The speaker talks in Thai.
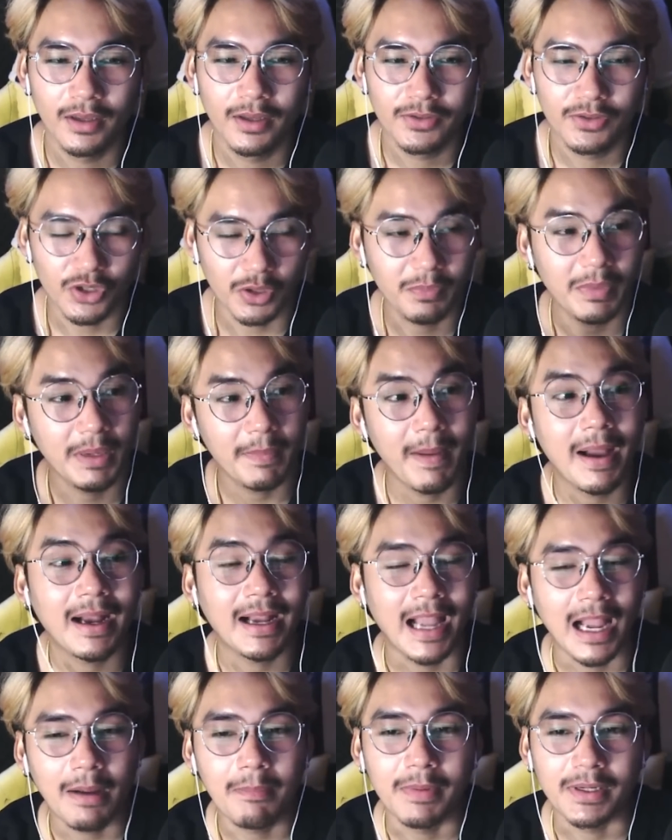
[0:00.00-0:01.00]
จนมีบางค
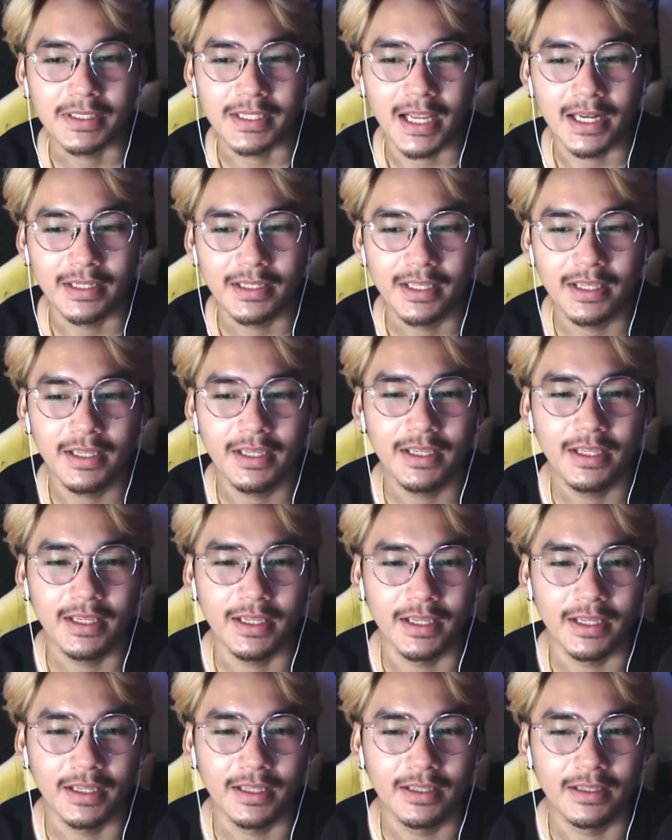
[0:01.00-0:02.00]
รั้งเหมือนกันที่
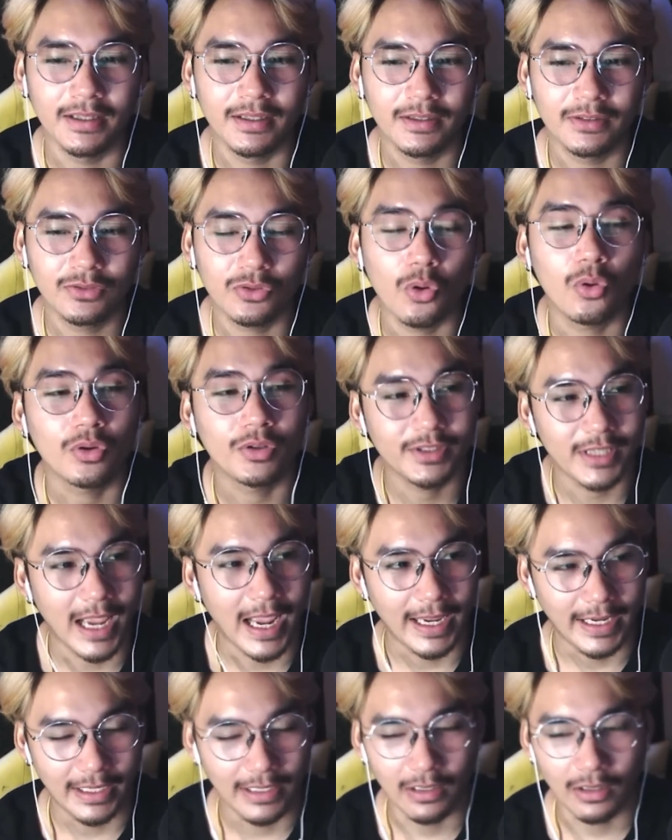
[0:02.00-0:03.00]
ตกใจ
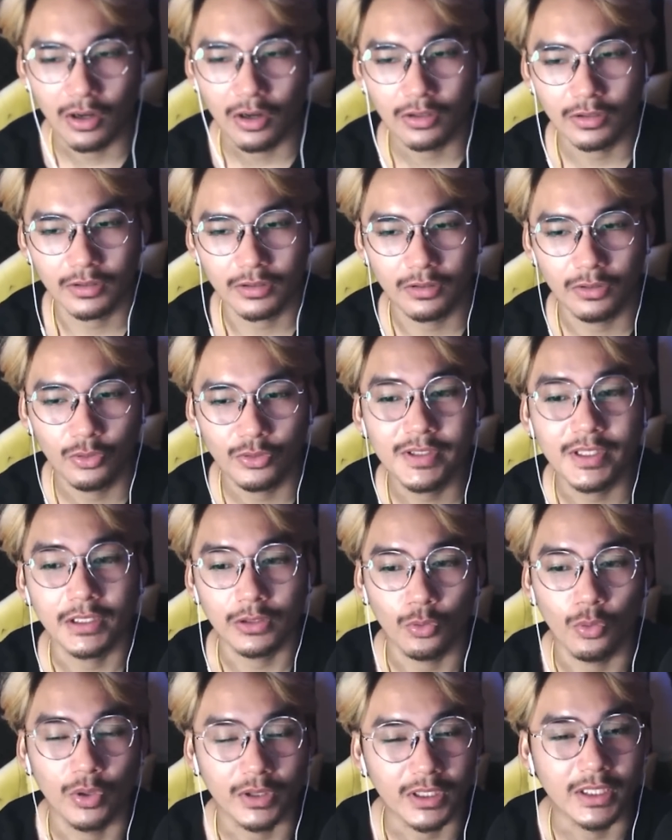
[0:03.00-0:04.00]
แล้วก็รู้สึก
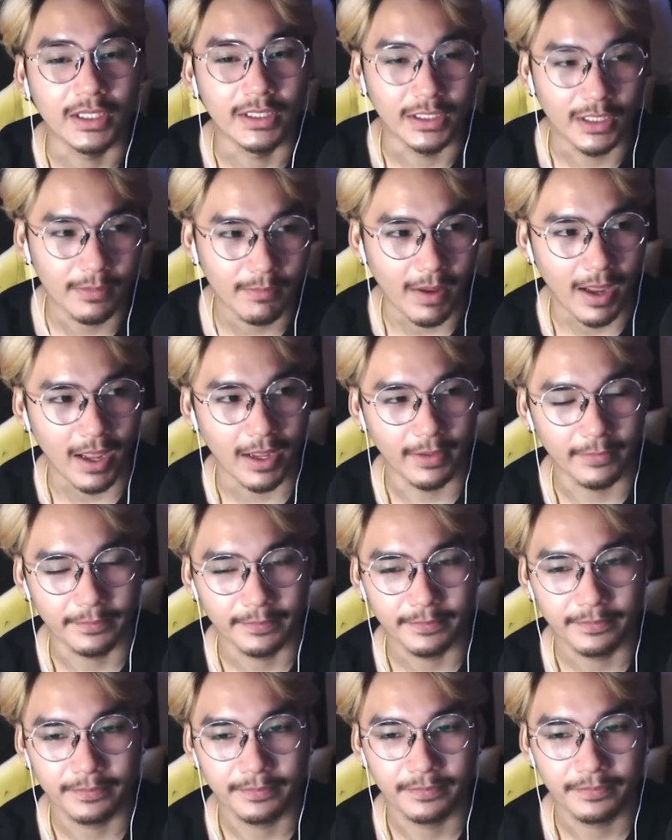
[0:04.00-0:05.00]
ตัวตื่นขึ้นมา
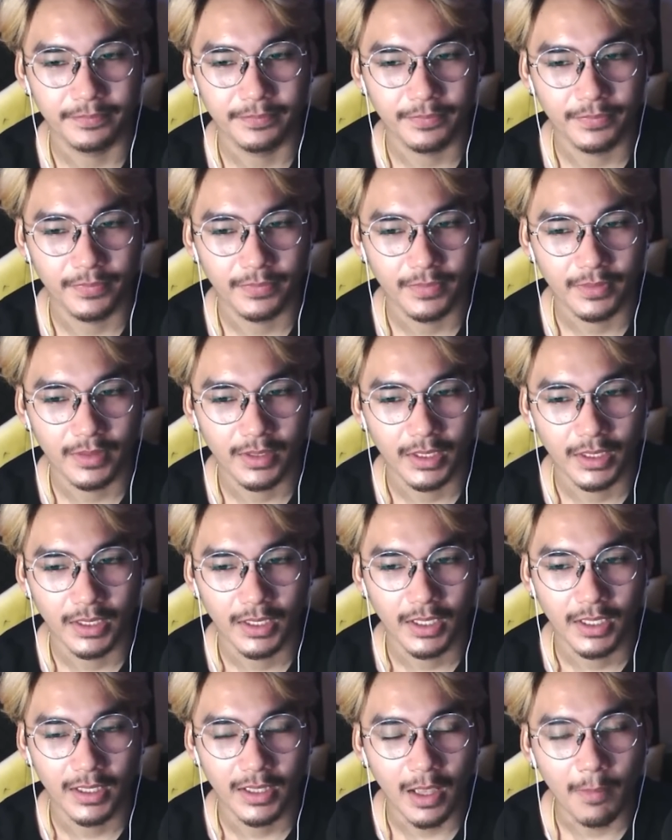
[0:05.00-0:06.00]

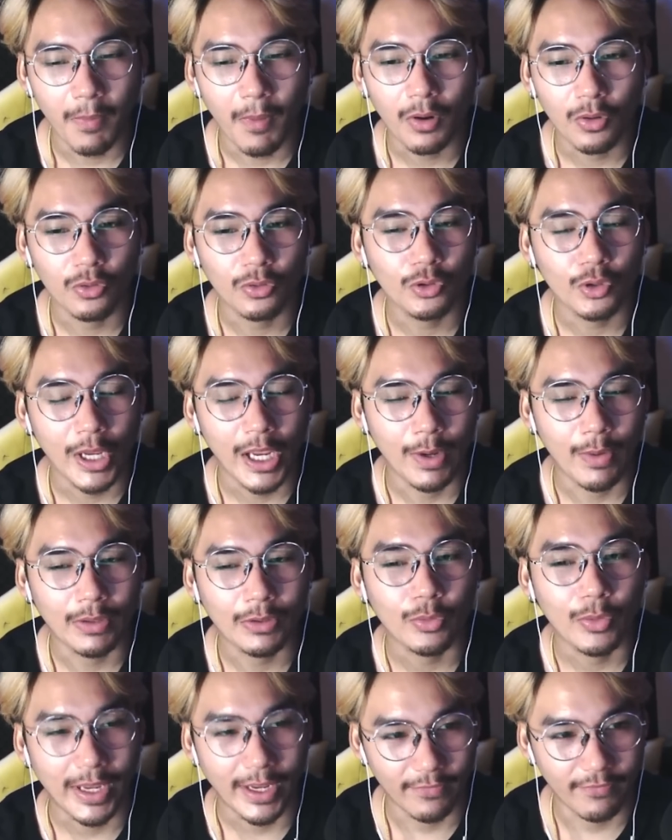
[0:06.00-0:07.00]
แล้วพอรู้ตัวเองว่า
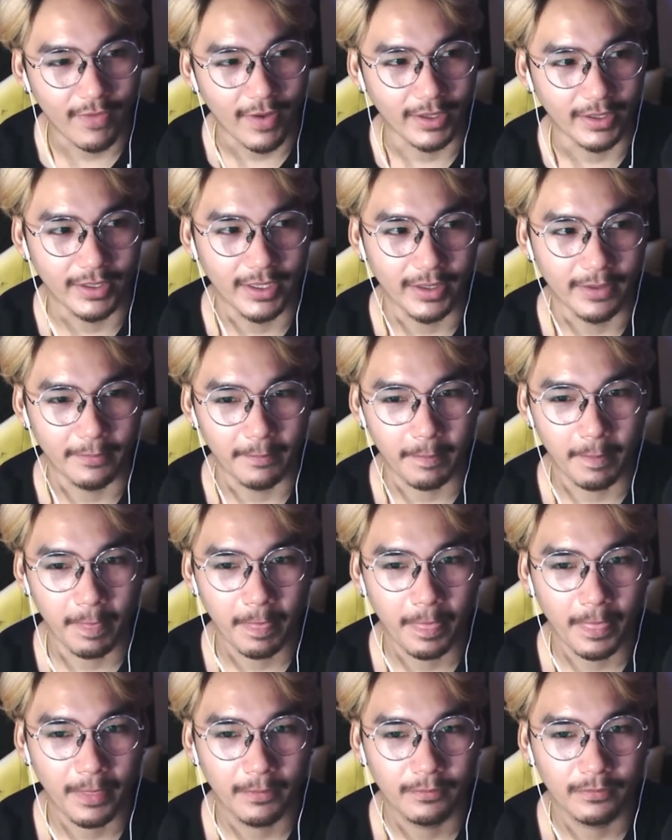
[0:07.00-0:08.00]
ตัวเองฝันเนี่ย
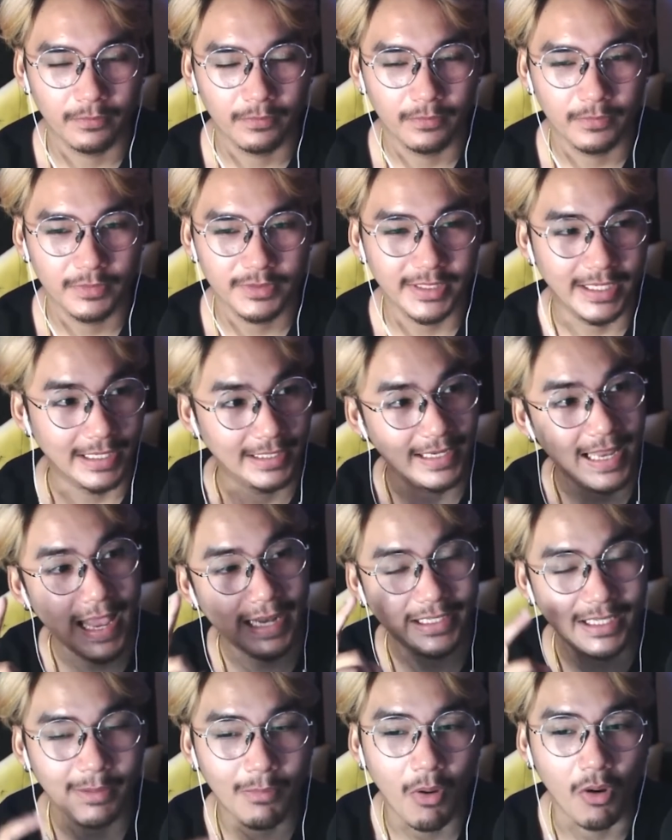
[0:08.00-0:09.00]
สิ่งแรก
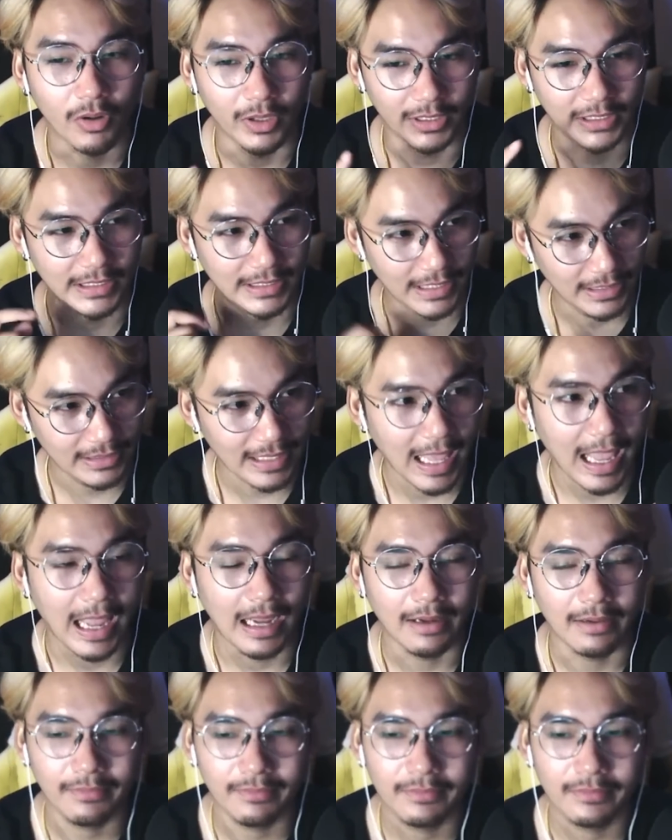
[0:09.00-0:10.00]
ที่มองเลยคือหน้าต่าง
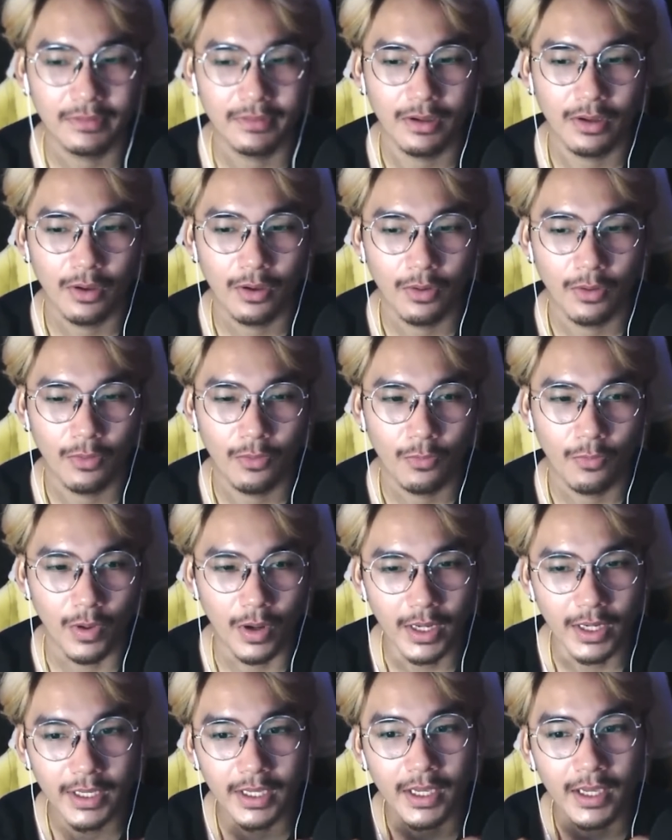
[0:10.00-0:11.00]
ว่า
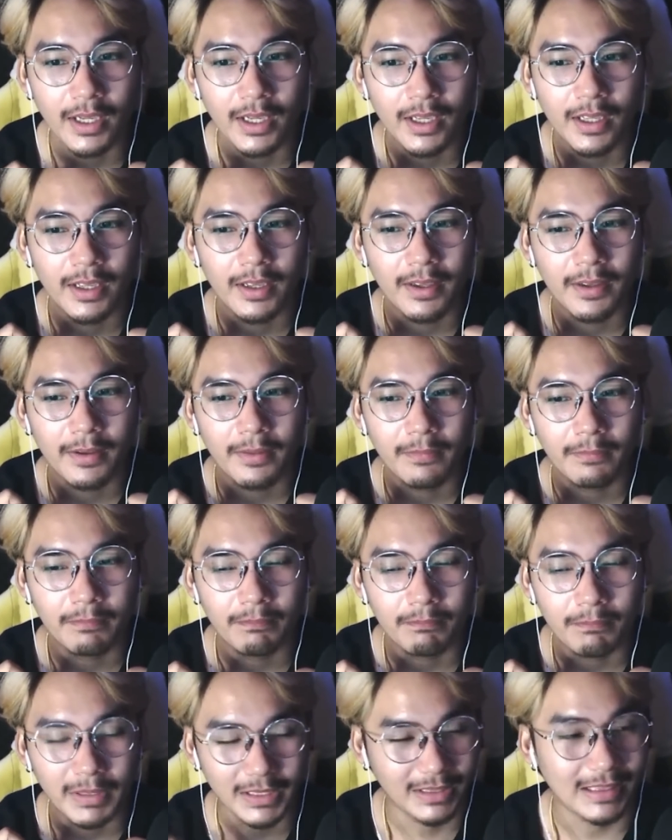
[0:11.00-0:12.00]
เฮ้ย
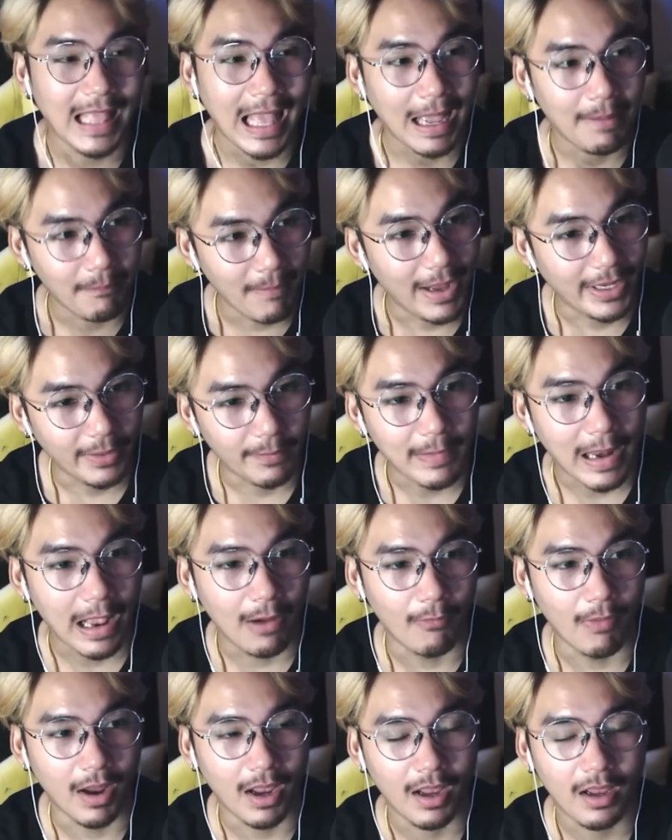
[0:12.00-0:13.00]
มันตามมาหรือเปล่า
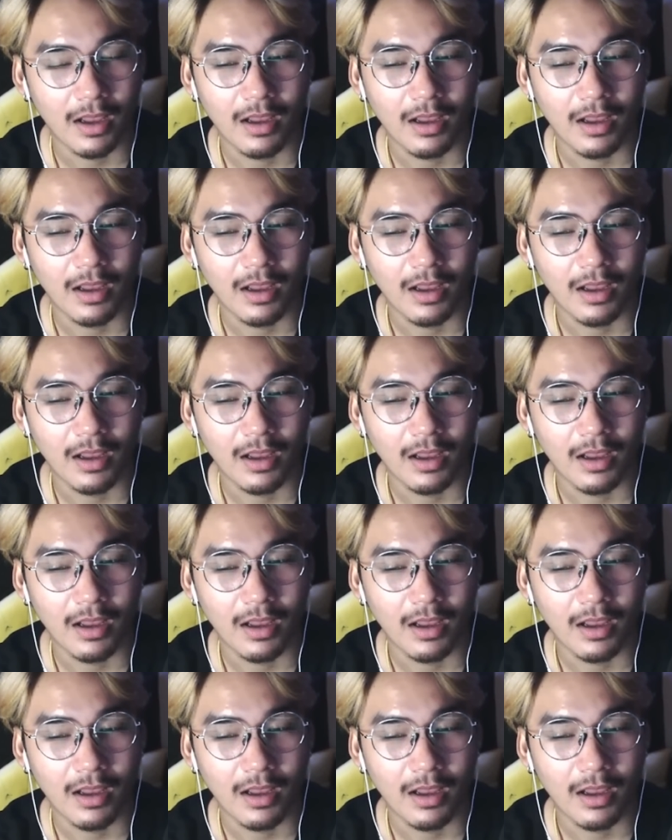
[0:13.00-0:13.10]
วะ